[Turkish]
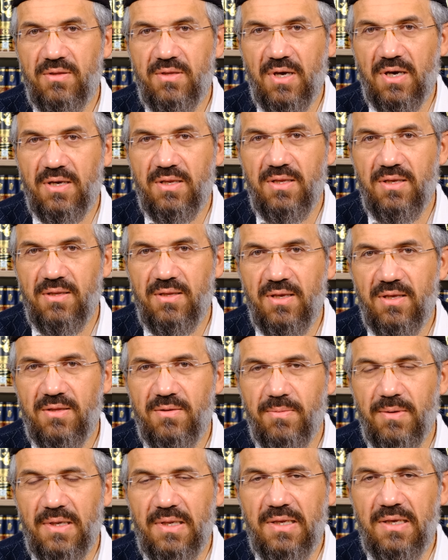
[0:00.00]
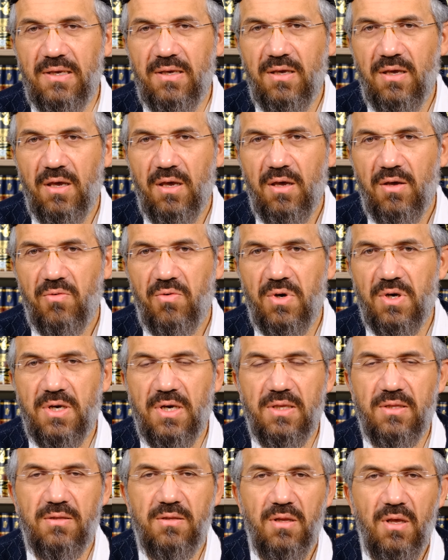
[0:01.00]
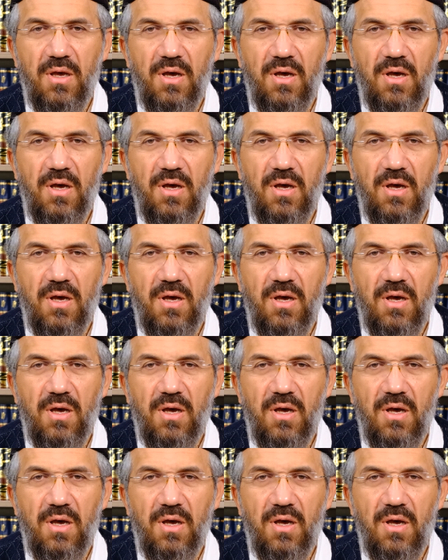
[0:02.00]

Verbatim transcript: taklit etmeli. Fakat